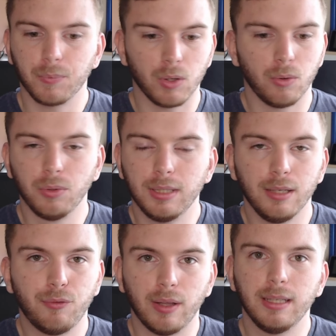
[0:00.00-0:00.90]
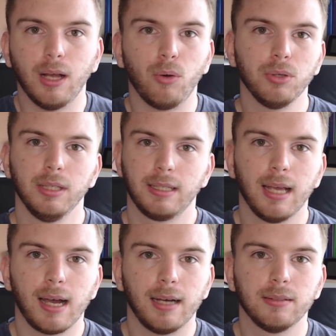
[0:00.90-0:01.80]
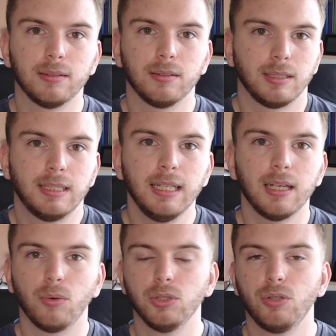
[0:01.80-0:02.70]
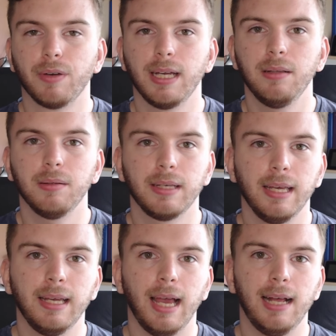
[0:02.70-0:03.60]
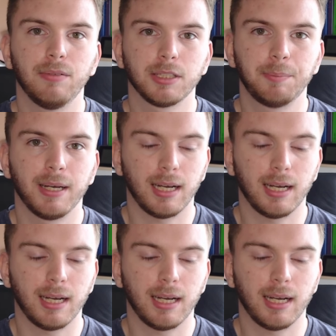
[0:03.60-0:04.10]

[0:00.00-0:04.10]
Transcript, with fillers: Und ich fand ihn auch nicht gerade sicher und souverän gegen Elversberg.